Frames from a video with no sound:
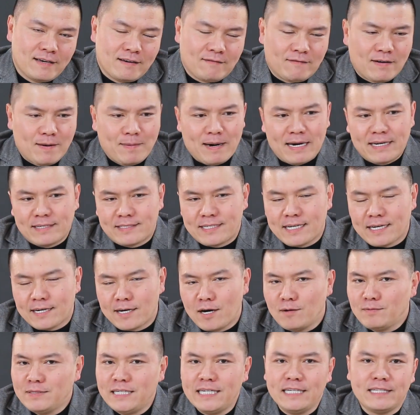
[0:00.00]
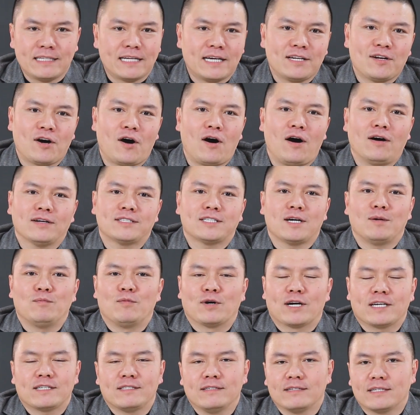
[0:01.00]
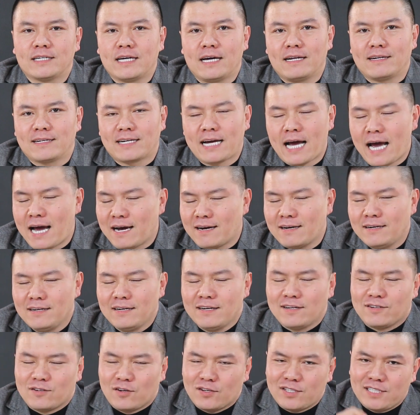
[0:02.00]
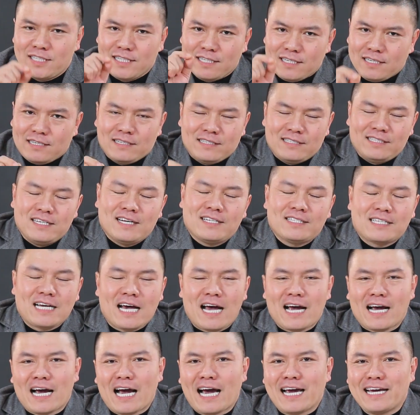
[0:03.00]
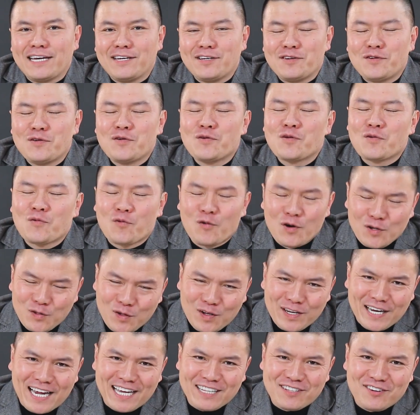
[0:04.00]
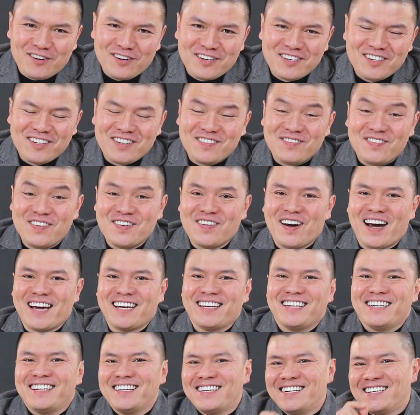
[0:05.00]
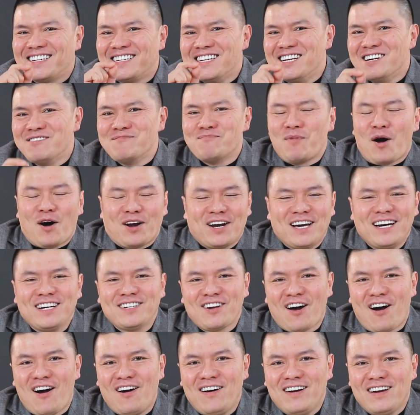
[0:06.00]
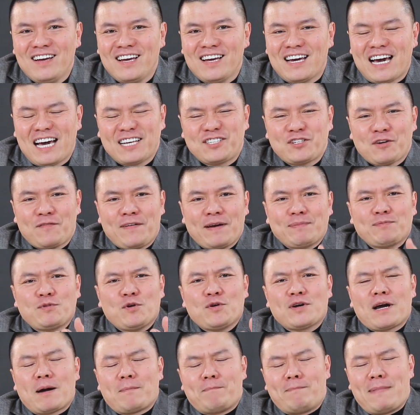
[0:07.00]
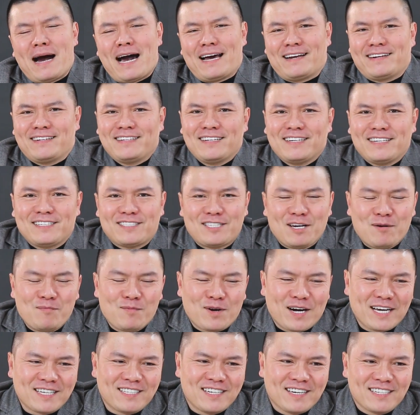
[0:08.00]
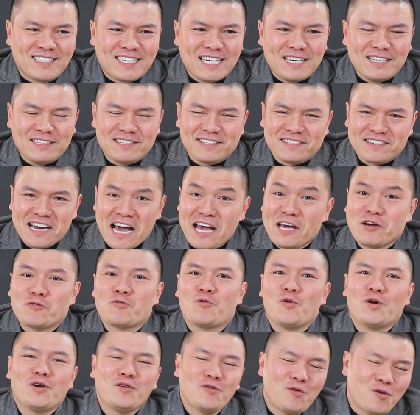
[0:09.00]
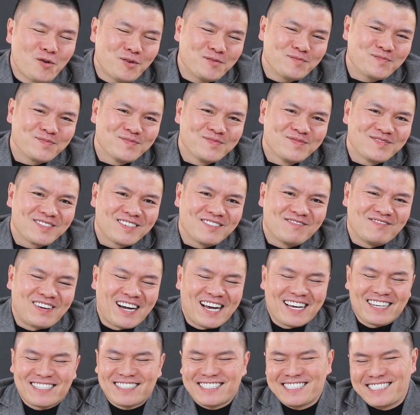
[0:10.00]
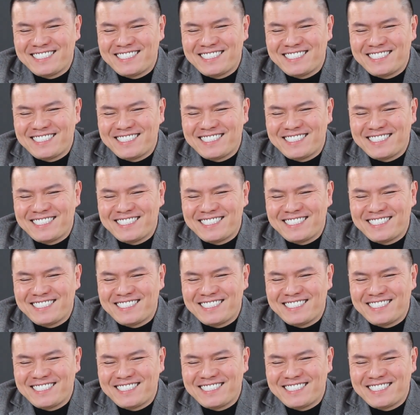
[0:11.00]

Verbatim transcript: và bạn sẽ không nhìn thấy nó trong một cái sự kiện khác nó chỉ diễn ra ngay cuối tuần này thôi vì vậy đừng bỏ lỡ nó hãy cho phép tôi gặp bạn trong một cái chương trình đầy cuốn hút và